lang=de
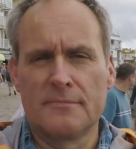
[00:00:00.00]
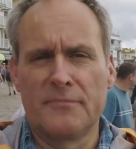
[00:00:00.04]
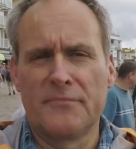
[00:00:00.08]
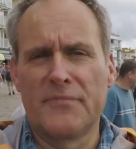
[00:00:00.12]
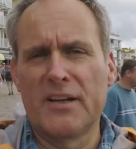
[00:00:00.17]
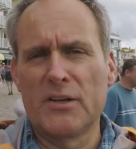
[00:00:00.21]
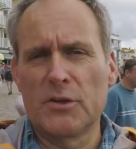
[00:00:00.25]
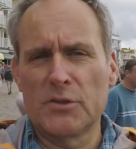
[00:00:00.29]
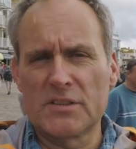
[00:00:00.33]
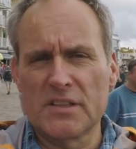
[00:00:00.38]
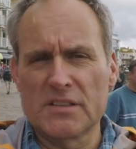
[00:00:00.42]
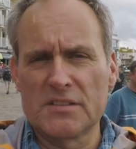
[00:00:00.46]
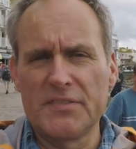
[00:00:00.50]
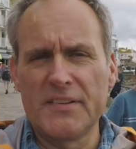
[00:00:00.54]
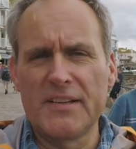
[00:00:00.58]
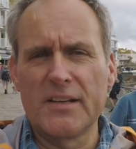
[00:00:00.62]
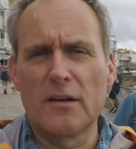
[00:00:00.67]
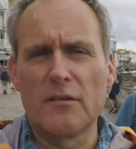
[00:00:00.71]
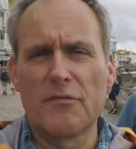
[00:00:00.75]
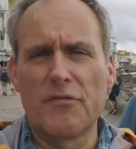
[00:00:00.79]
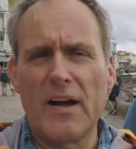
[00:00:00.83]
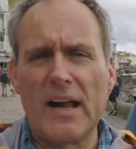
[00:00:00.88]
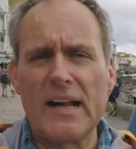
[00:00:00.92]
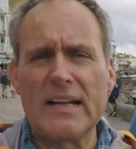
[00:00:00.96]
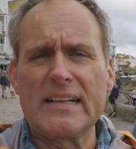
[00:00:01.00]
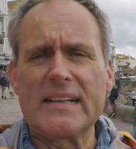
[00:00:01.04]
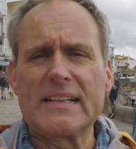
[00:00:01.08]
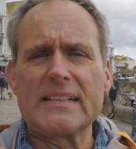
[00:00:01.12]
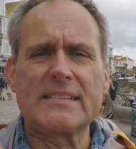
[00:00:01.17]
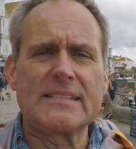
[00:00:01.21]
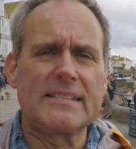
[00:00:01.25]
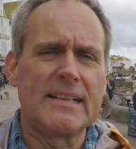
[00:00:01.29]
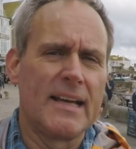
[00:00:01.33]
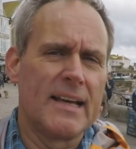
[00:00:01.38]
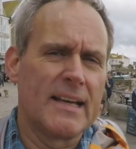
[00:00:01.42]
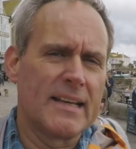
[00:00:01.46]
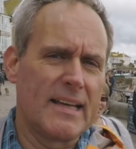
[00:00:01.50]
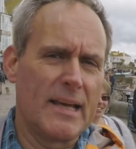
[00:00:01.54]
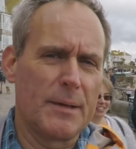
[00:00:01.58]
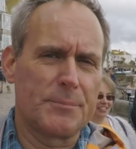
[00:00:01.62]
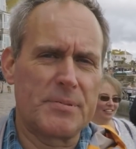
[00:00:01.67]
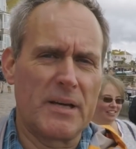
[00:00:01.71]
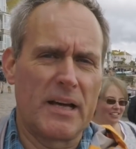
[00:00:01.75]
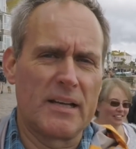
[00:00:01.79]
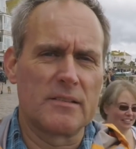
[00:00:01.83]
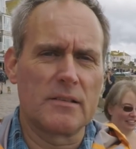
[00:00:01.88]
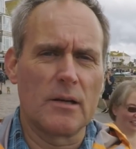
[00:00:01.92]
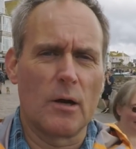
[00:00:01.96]
Wenn euch das Video gefallen hat, gebt
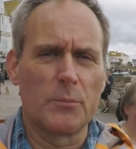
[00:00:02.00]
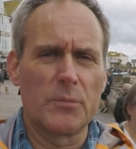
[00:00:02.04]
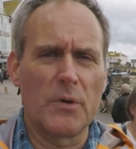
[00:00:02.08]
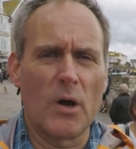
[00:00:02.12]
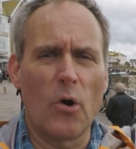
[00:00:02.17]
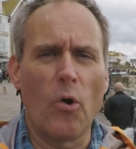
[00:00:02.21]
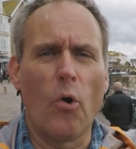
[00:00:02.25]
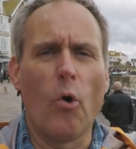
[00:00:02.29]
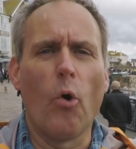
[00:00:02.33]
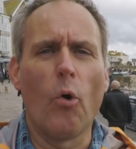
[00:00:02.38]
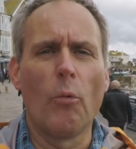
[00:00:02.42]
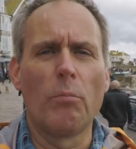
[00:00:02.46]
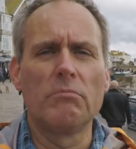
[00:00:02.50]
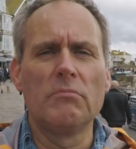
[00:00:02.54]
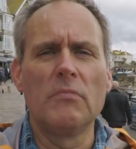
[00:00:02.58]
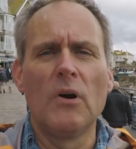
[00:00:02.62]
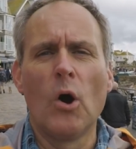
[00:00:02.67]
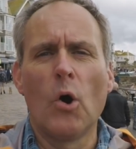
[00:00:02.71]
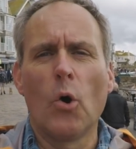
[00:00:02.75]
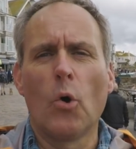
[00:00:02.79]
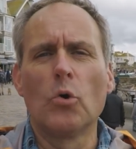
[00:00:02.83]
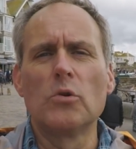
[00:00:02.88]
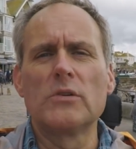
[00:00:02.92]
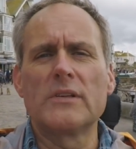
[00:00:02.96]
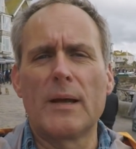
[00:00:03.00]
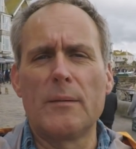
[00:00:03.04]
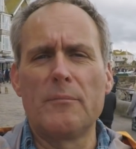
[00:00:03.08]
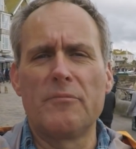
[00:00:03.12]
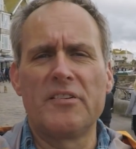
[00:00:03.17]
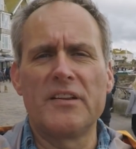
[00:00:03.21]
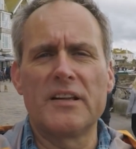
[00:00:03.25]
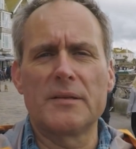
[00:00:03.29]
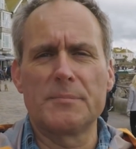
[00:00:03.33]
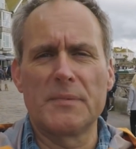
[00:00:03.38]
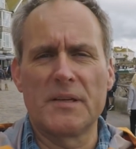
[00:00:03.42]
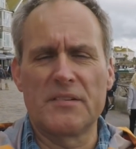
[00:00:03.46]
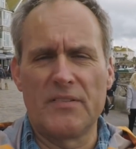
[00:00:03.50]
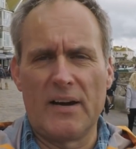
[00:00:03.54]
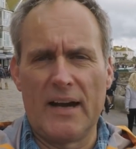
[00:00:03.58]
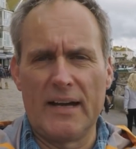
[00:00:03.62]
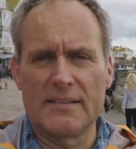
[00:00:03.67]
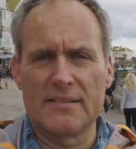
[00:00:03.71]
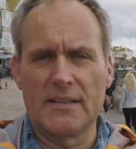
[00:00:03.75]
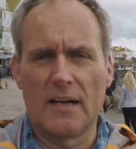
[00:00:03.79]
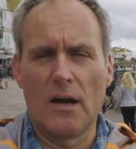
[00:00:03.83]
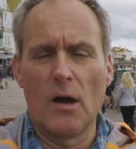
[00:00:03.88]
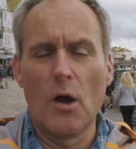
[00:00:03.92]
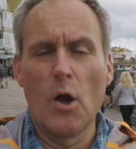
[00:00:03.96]
einen Daumen nach oben und empfehlt mich
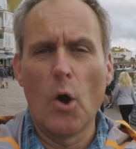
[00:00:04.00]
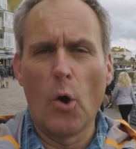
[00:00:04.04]
weiter.